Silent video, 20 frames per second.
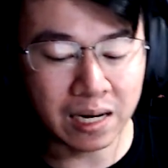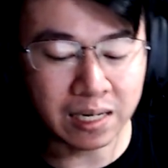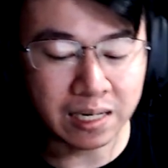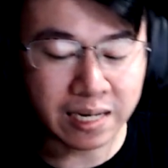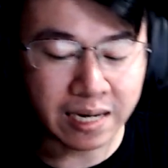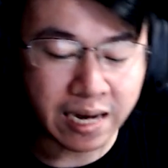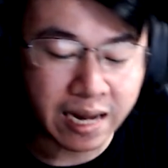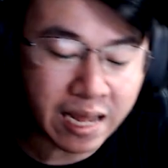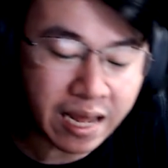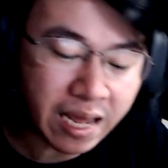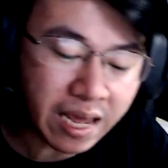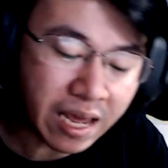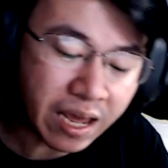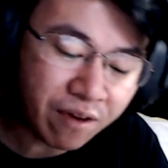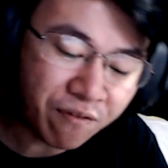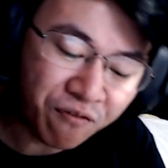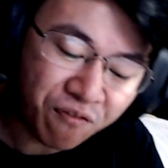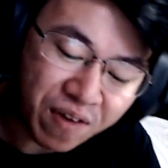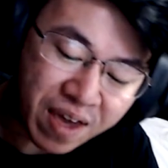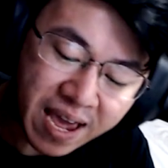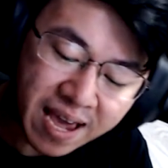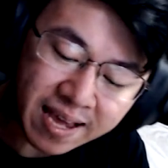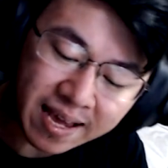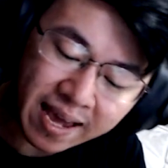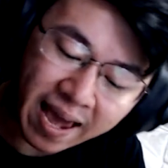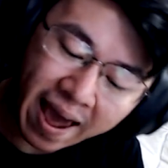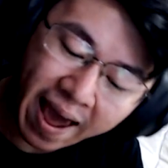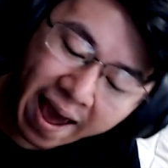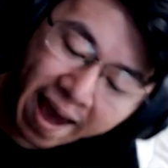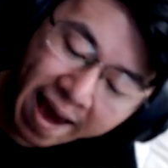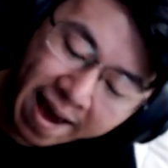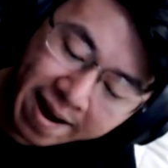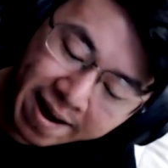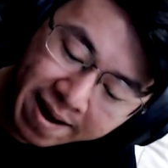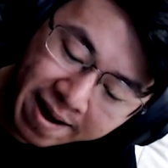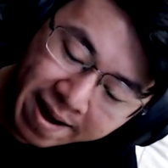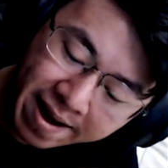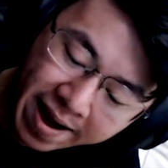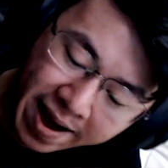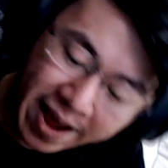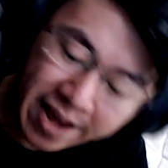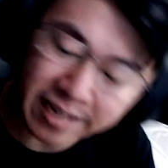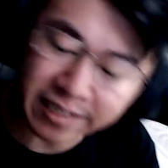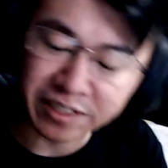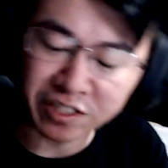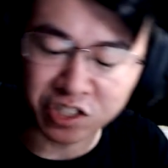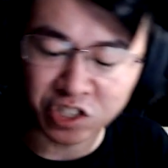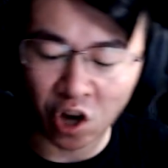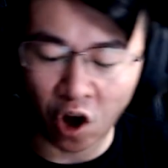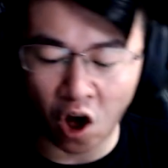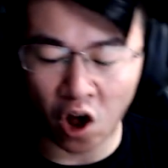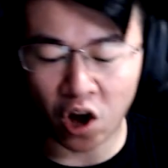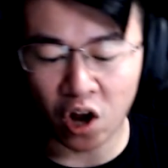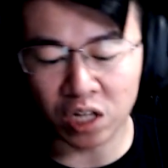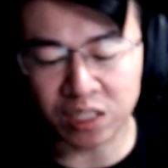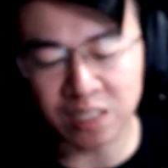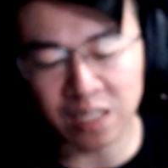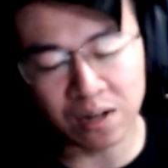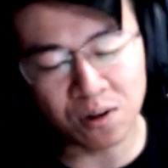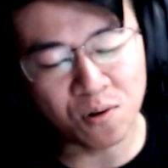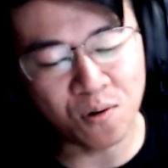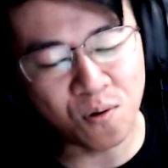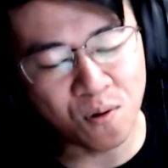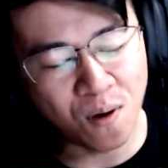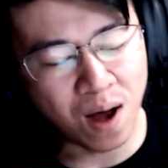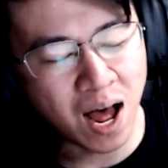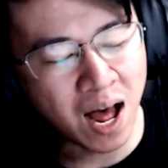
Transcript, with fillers: di Vikendi Solo sekolah